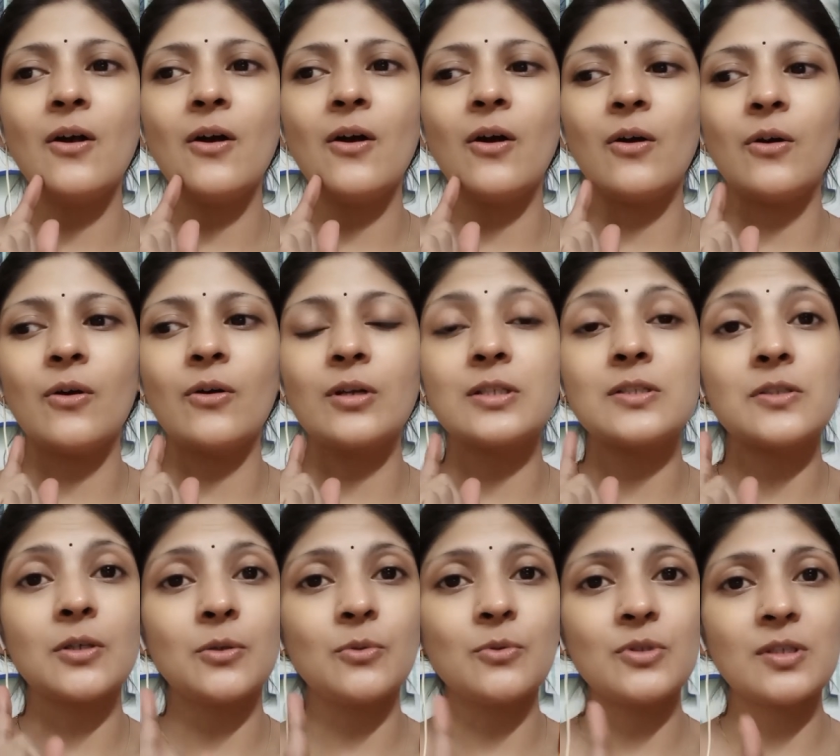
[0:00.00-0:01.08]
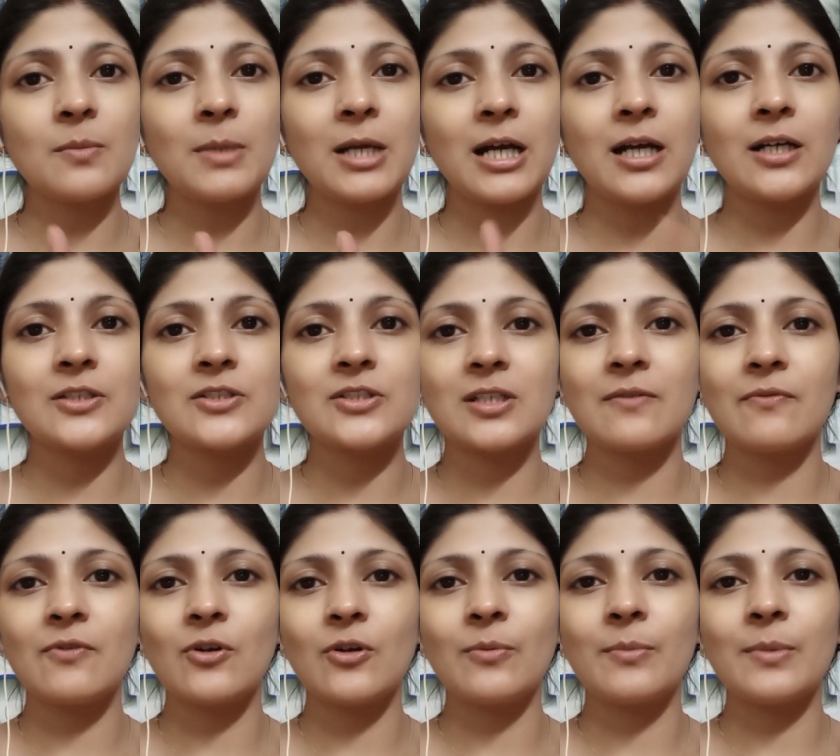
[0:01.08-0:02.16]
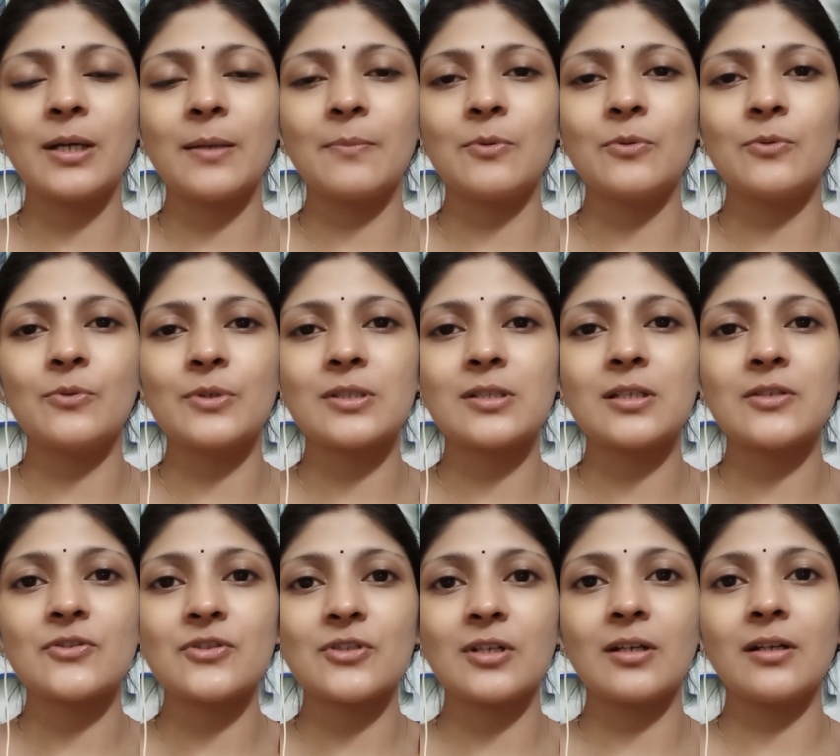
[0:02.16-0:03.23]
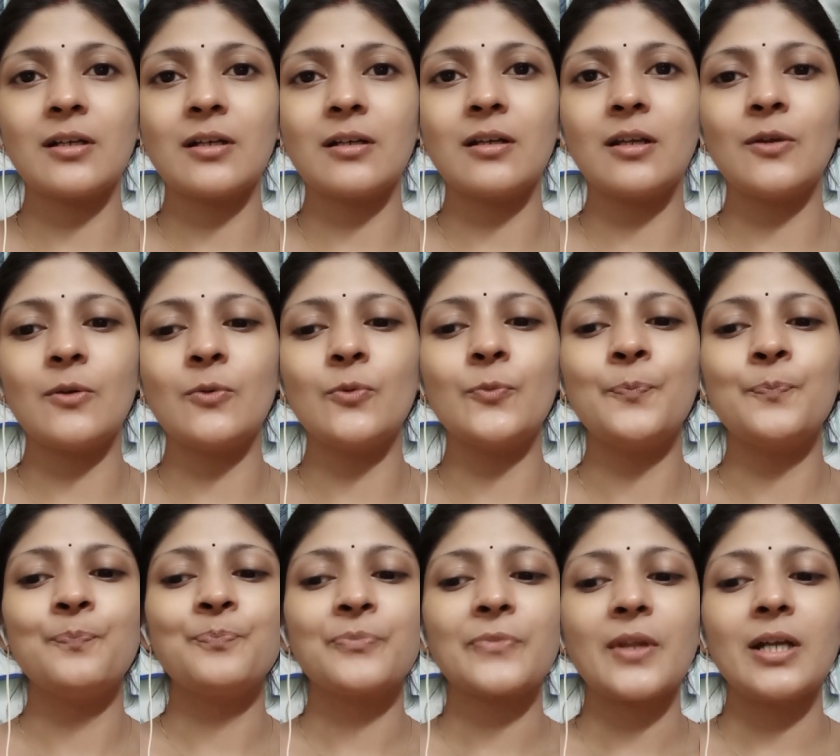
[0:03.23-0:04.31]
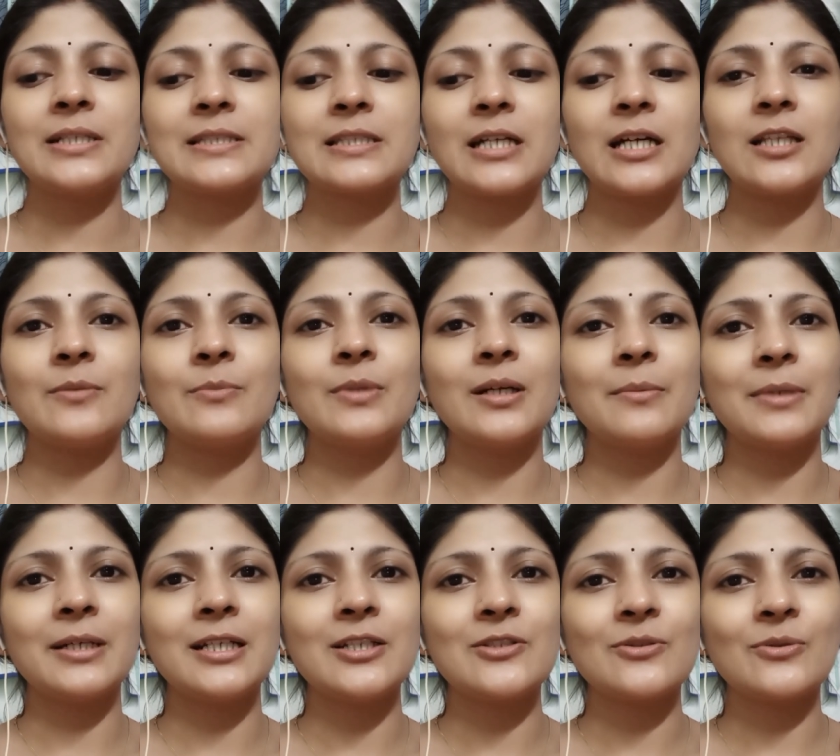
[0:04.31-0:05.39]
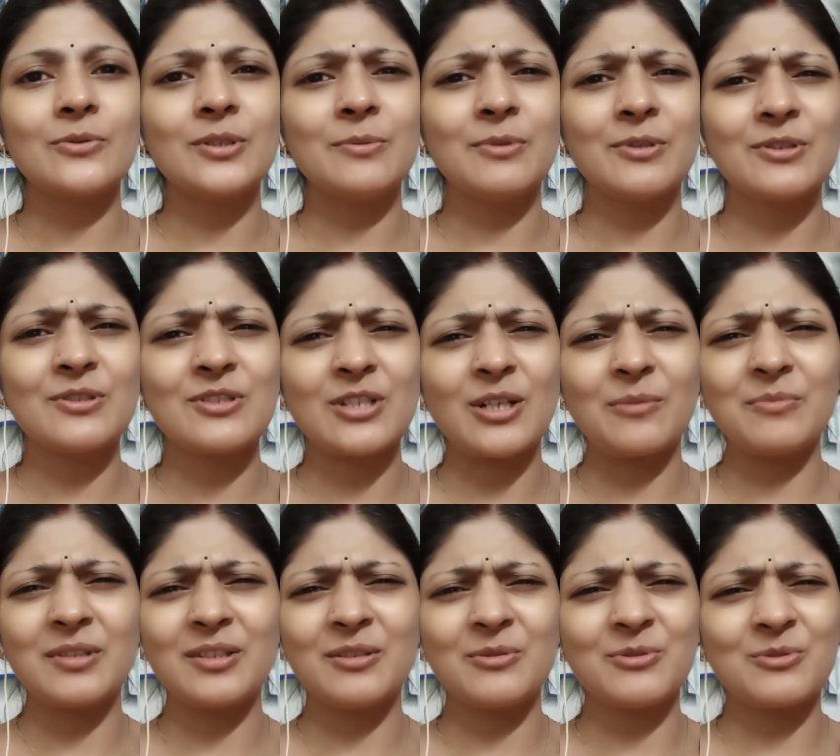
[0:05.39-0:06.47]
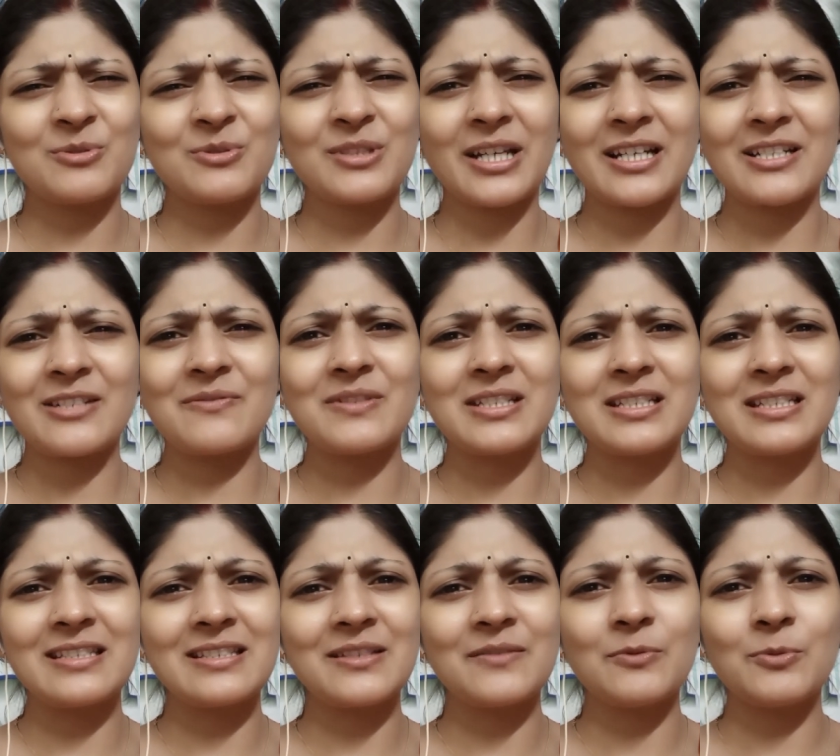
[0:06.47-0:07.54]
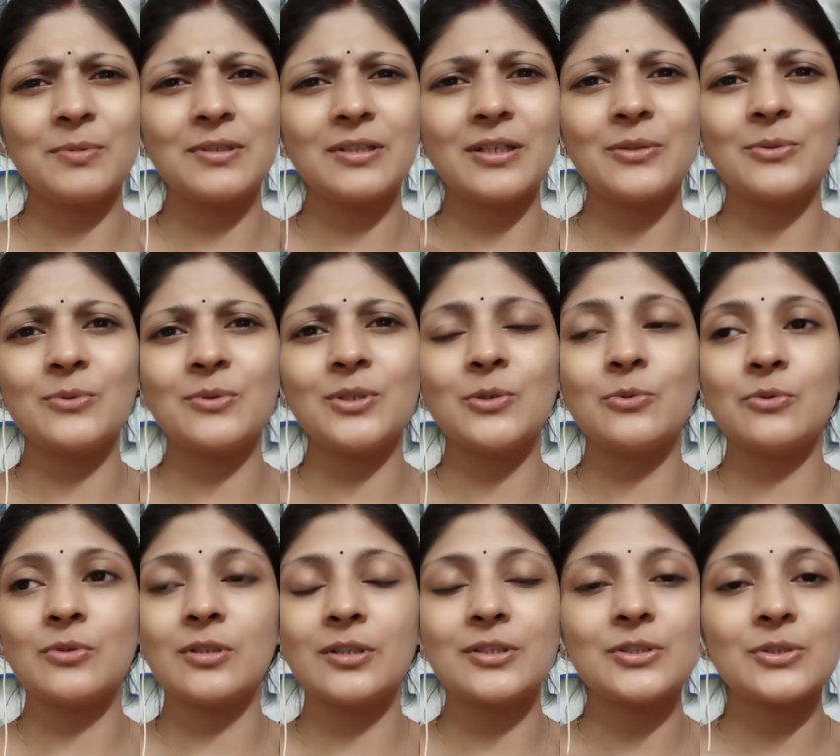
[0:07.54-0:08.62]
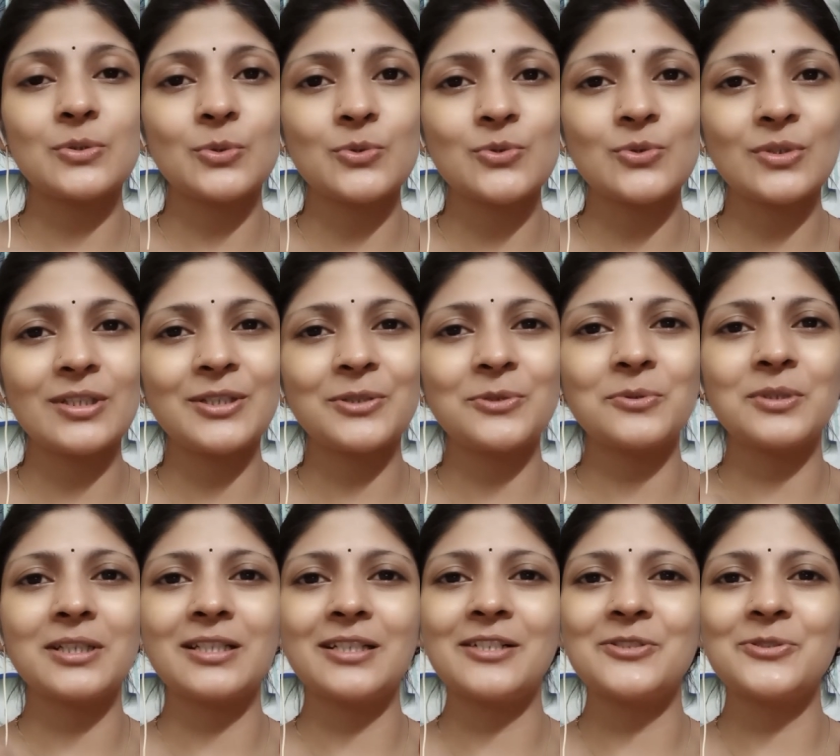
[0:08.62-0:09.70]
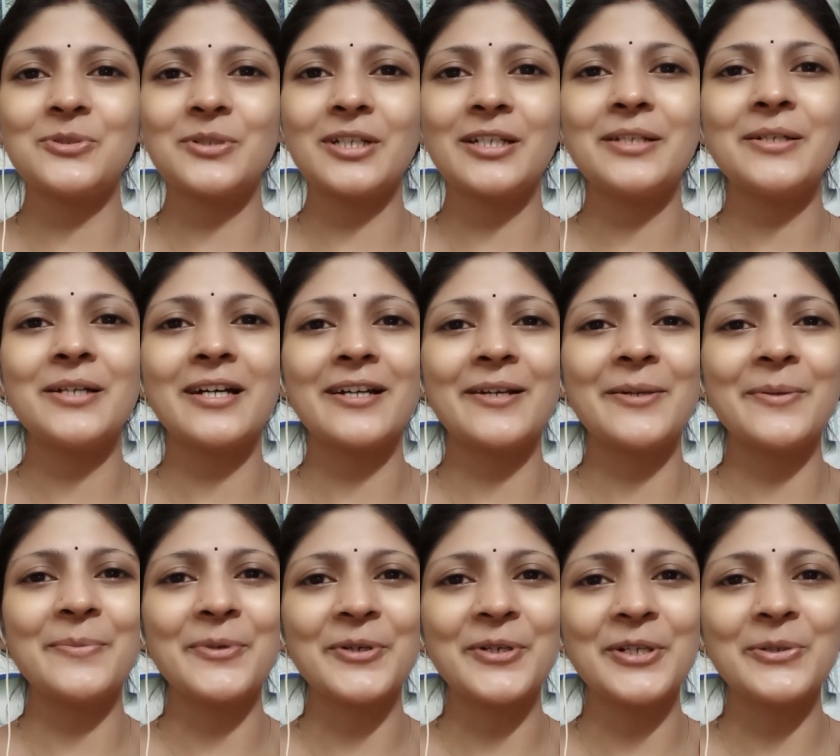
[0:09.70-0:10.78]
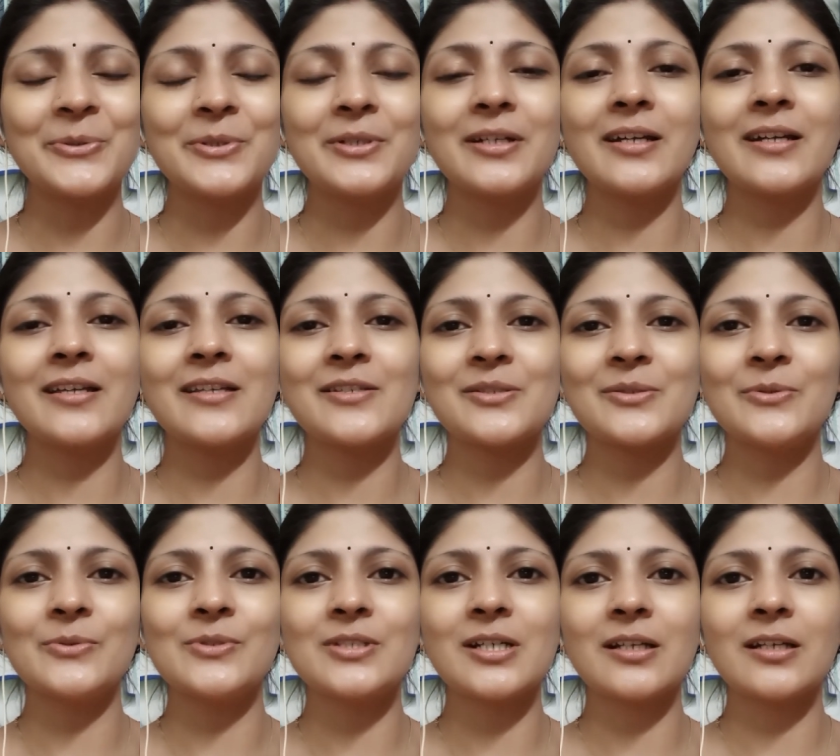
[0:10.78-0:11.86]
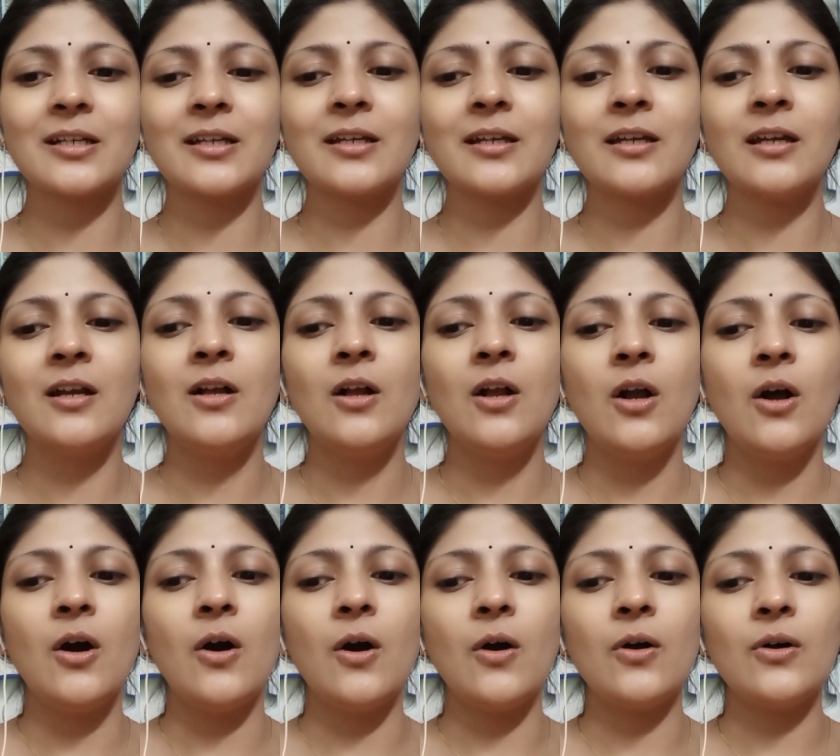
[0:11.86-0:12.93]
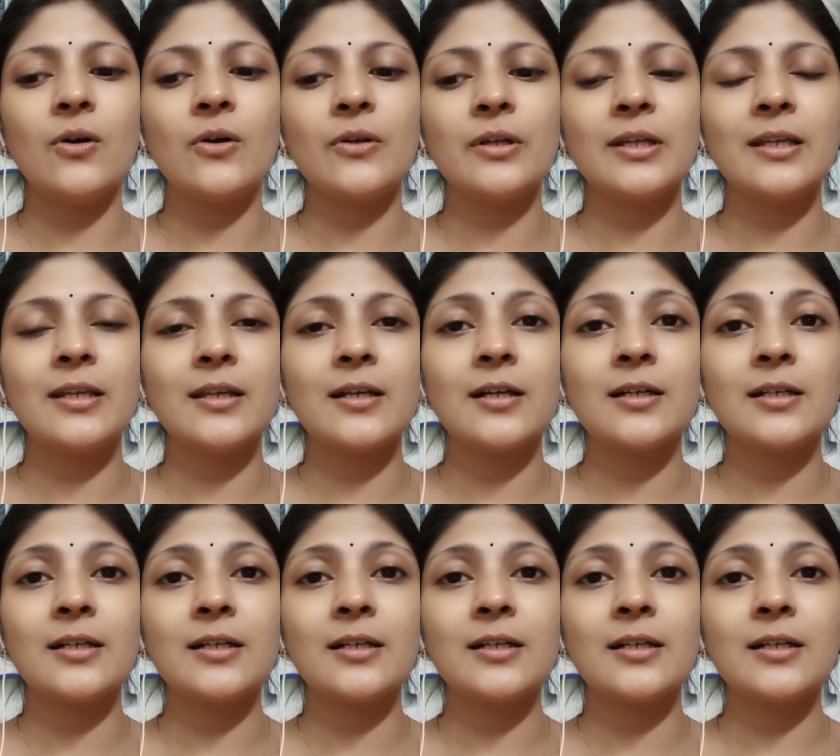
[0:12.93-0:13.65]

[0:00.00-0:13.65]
और ज़रूर से मैं आज के व्लॉग में आप लोगों के साथ शेयर कर रही हूँ साथ में हमारी थोड़ी बहुत शाम की कुछ कुछ एक्टिविटीज़ हैं वो बता दूंगी उत्कर्ष सो चुके हैं क्योंकि कल जो है अर्ली मॉर्निंग उठना है स्कूल जाना है और इनका